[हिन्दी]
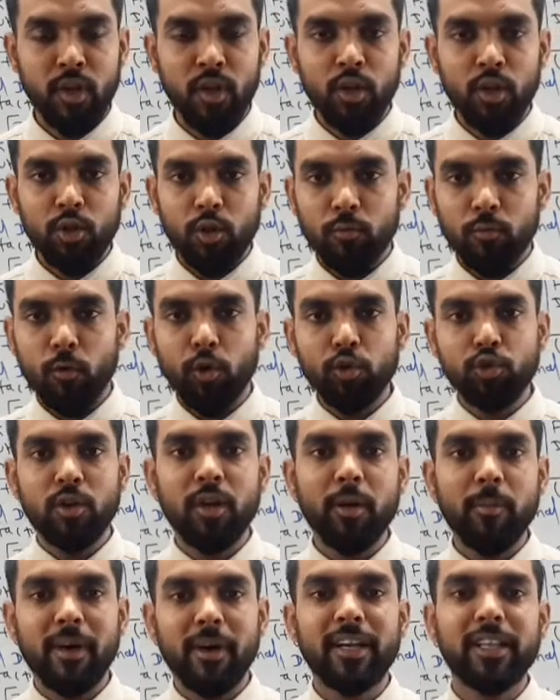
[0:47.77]
तो वो जो
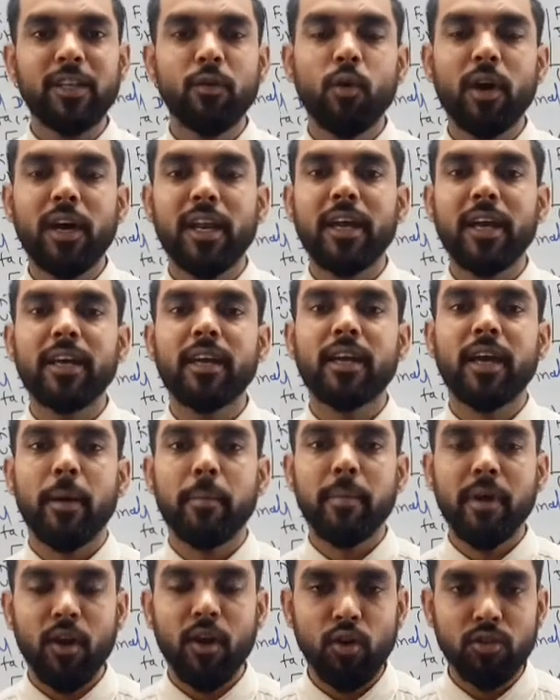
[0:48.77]
डिमांड थी वो कहलाएगी
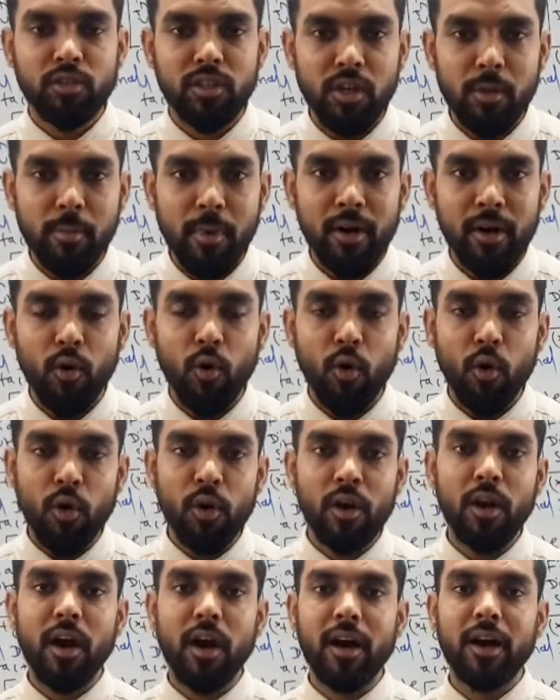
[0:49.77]
केमिकल ऑक्सीजन डिमांड और
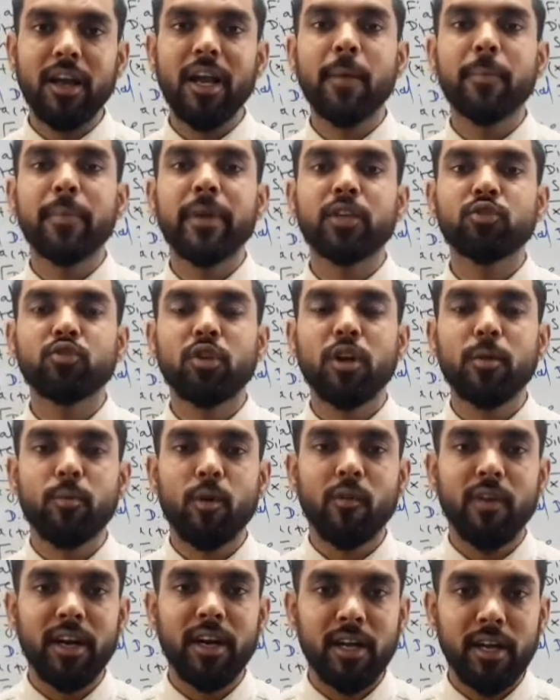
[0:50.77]
अगर आप नेचुरली
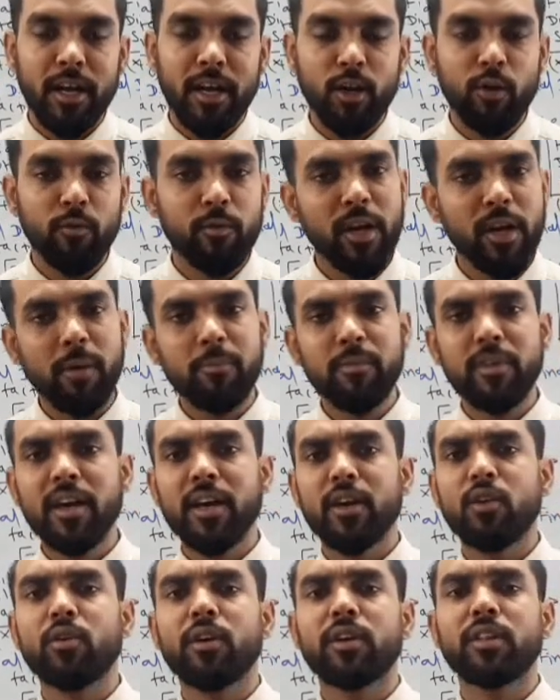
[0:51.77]
प्रोवाइड करा रहे हो फिर आप देख
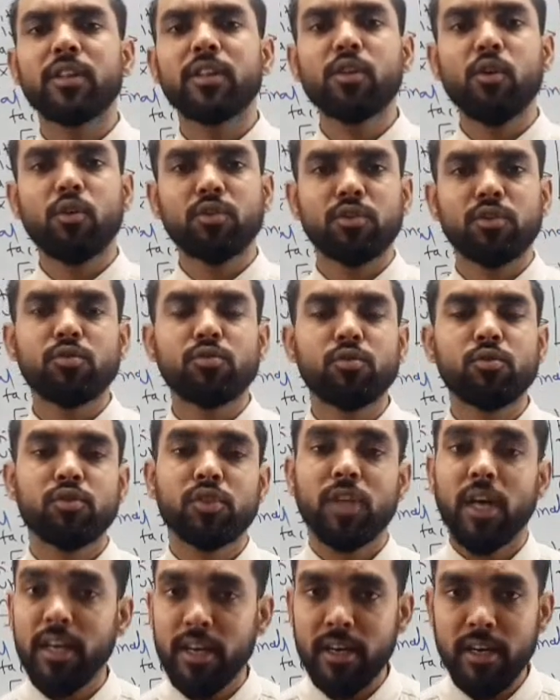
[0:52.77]
रहे हो कितनी ऑक्सीजन उसको
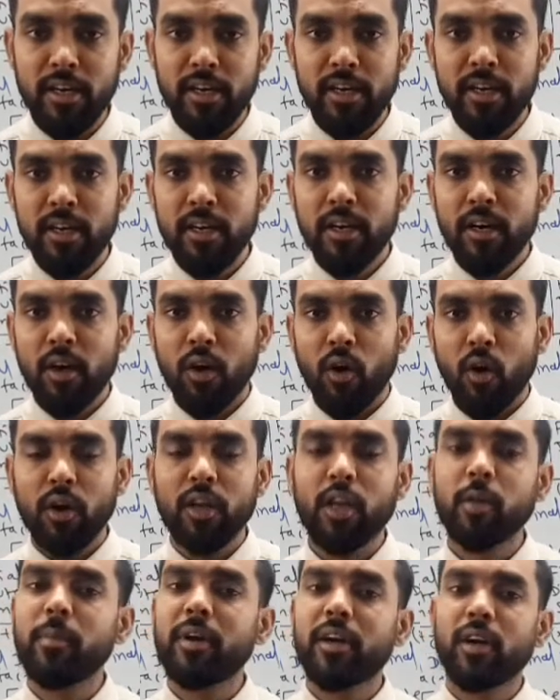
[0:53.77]
चाहिए
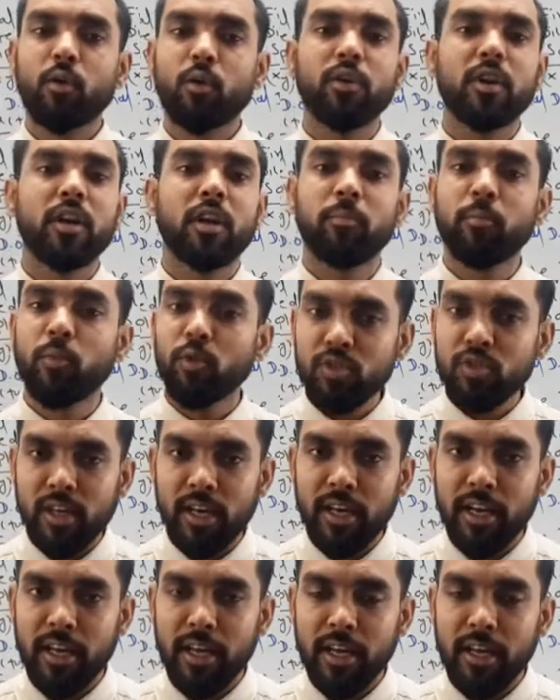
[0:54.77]
ऑर्गेनिक मैटर को डिकम्पोज
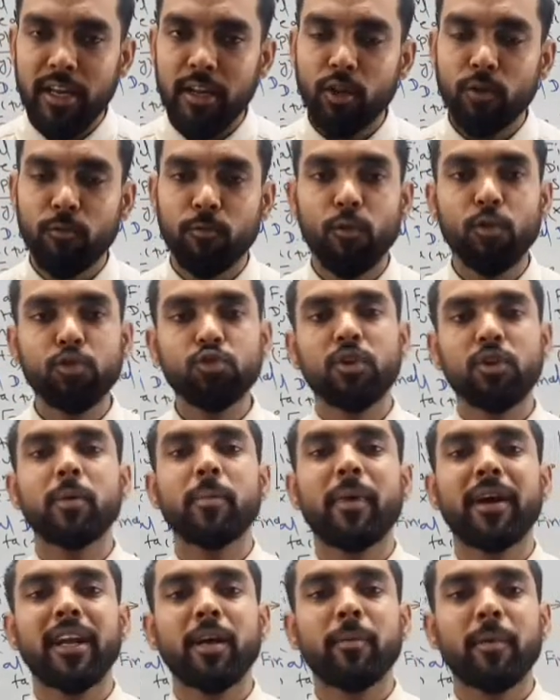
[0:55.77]
करने के लिए तो वो जो
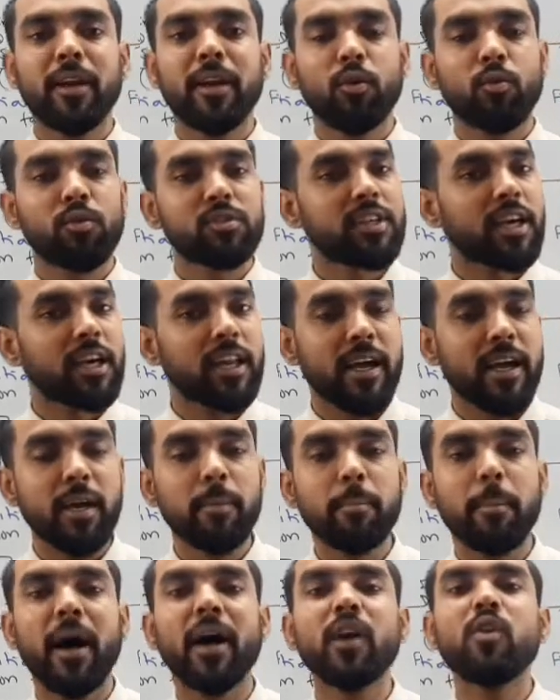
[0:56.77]
डिमांड है हमारी कौन सी कहलाएगी
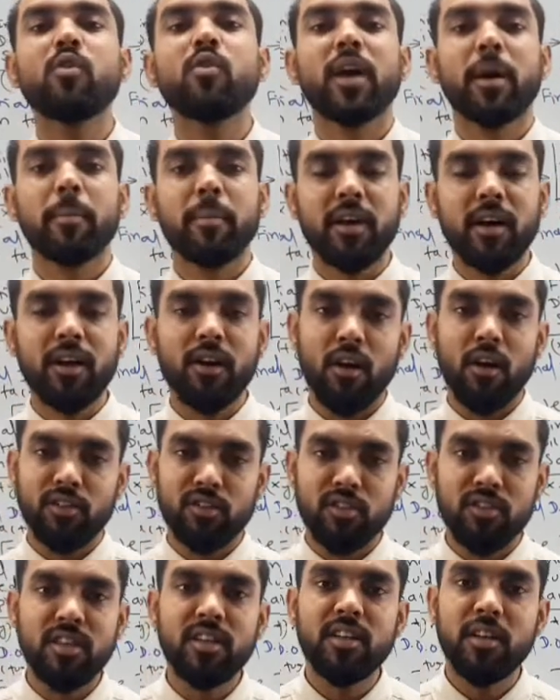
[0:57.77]
बायोकेमिकल
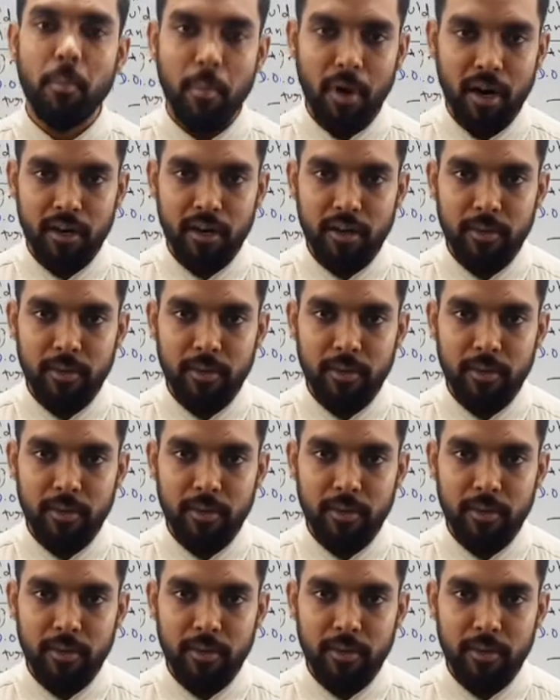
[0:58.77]
ऑक्सीजन डिमांड